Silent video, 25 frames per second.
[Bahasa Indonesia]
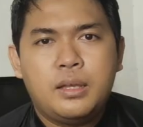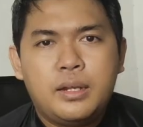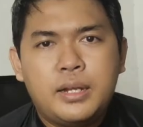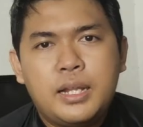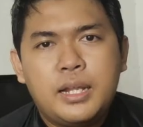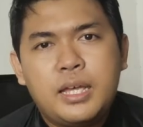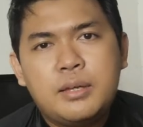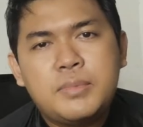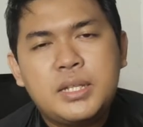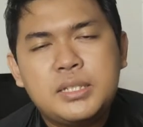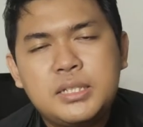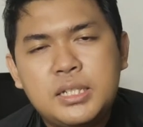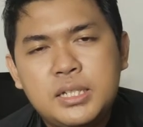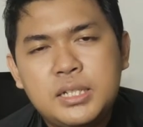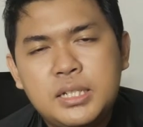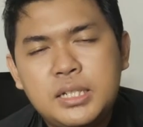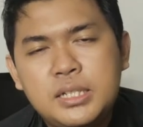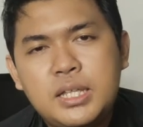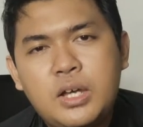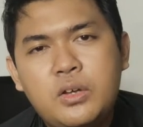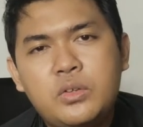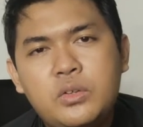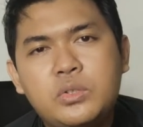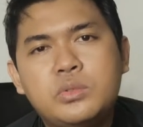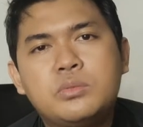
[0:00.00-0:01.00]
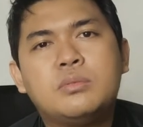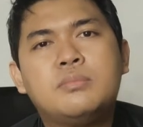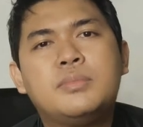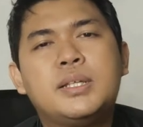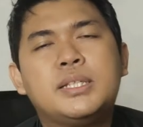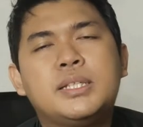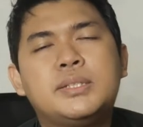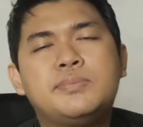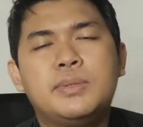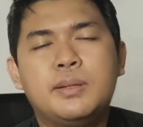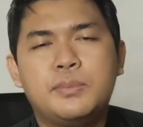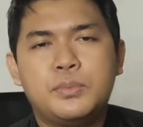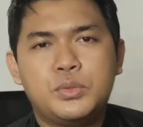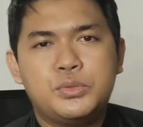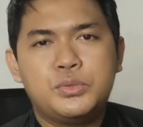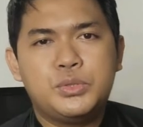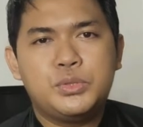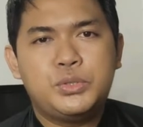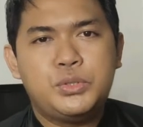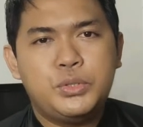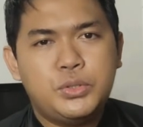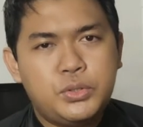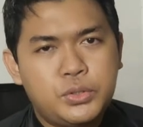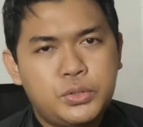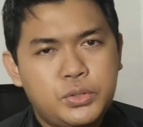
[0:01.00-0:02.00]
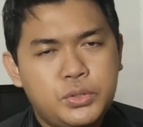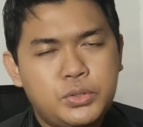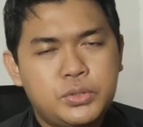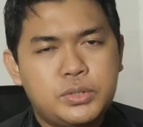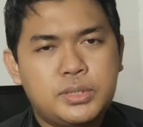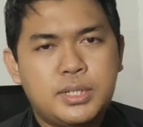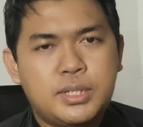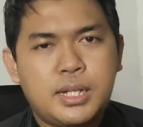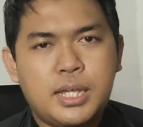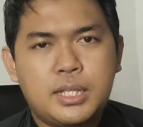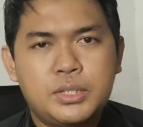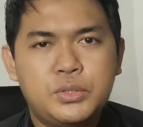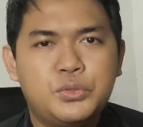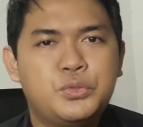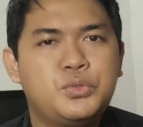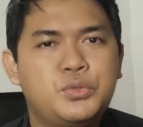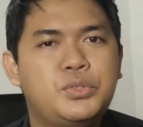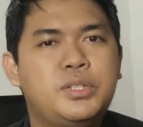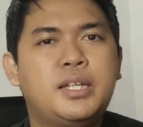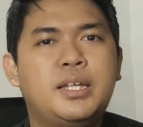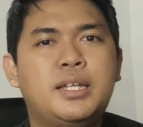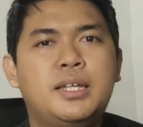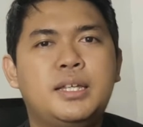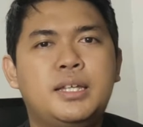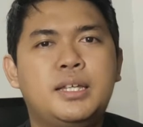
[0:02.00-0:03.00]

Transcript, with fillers: masih di tahun 1997 selanjutnya